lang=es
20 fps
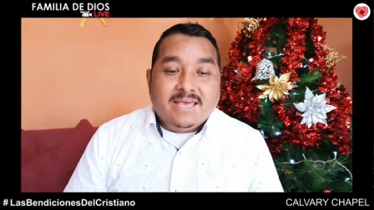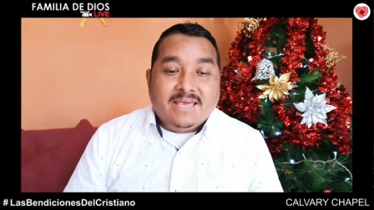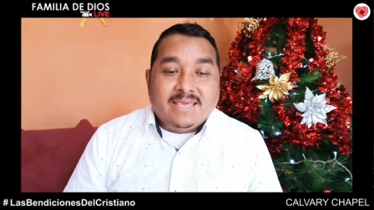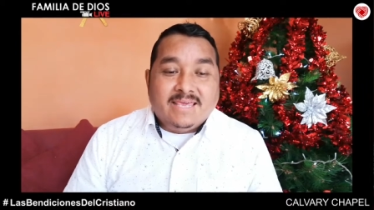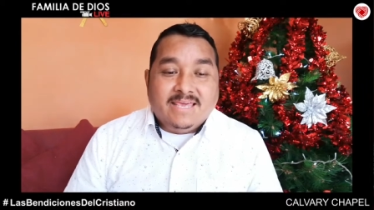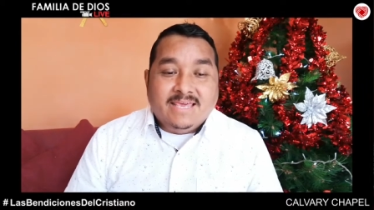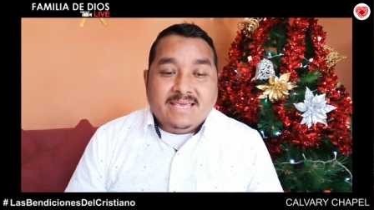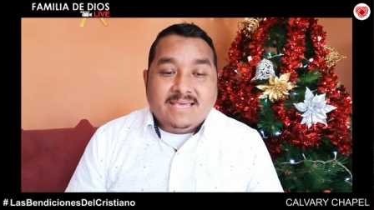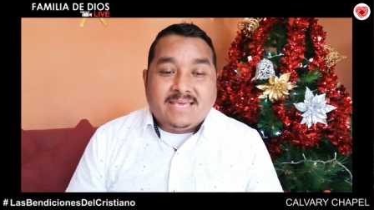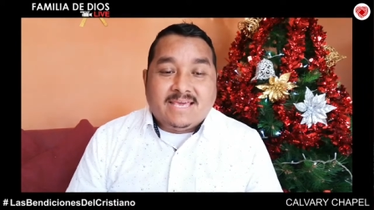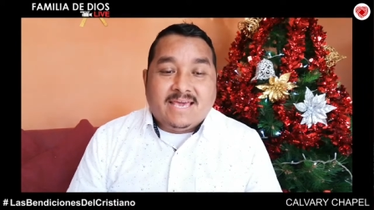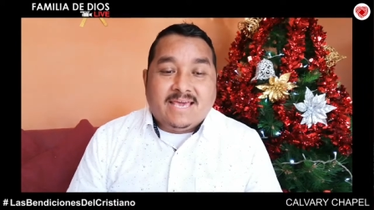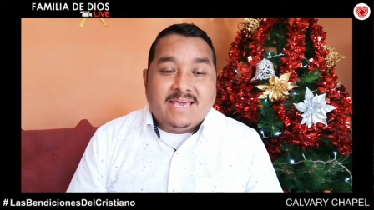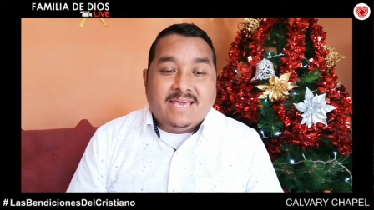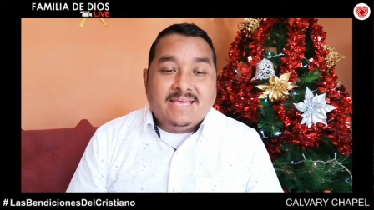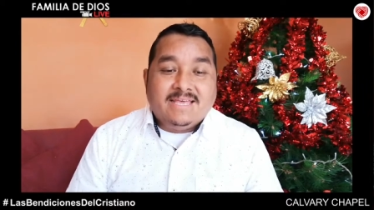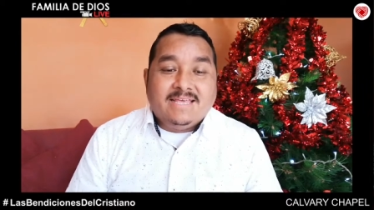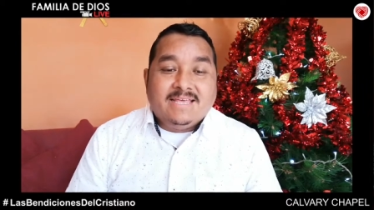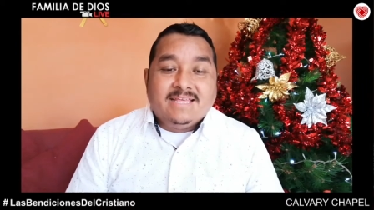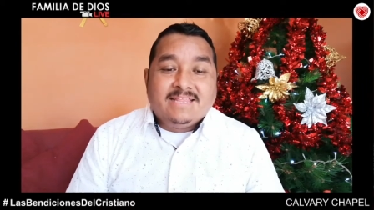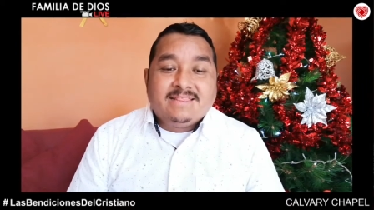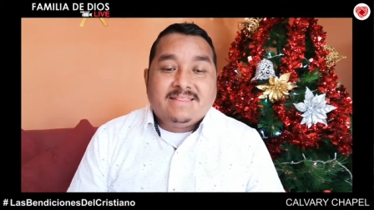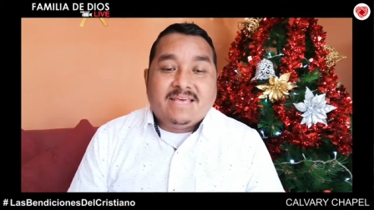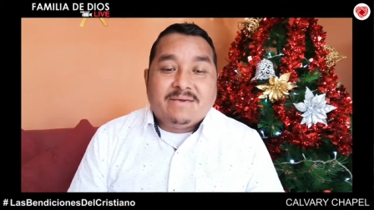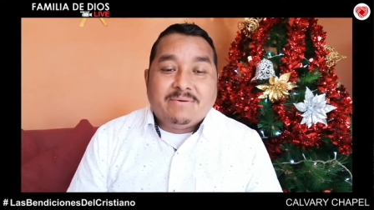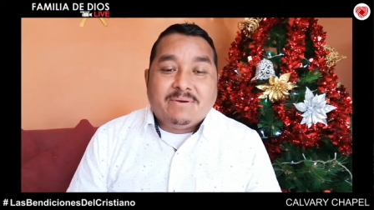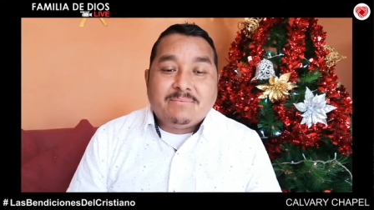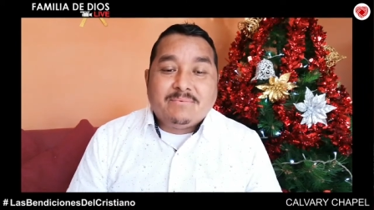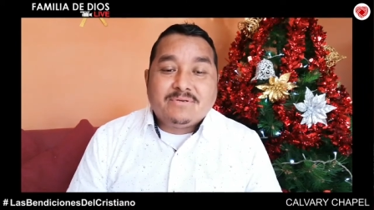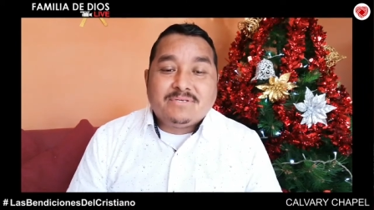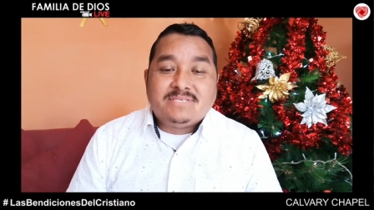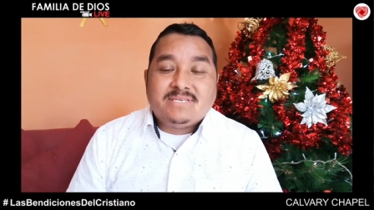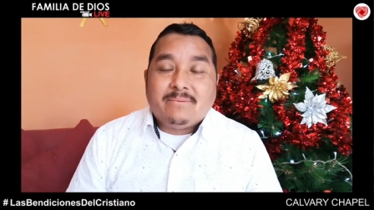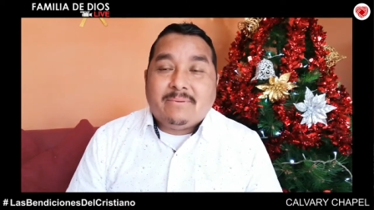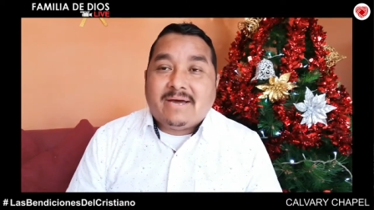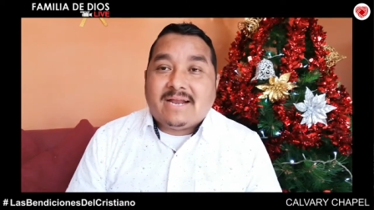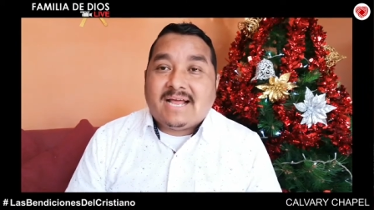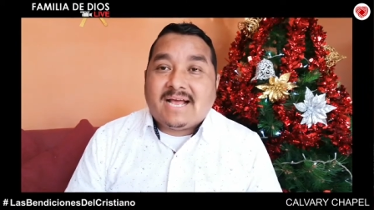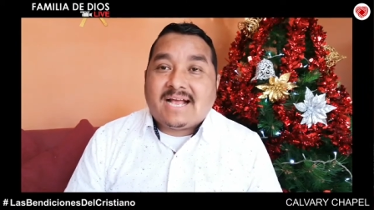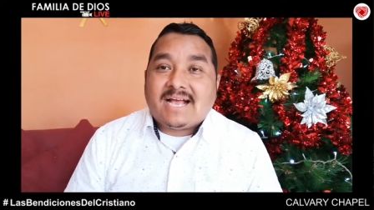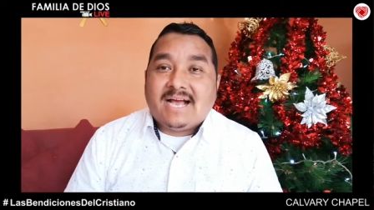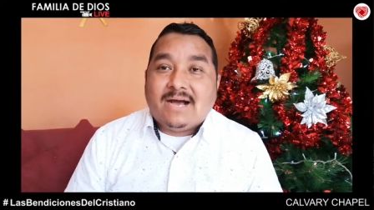Y que debemos llevar a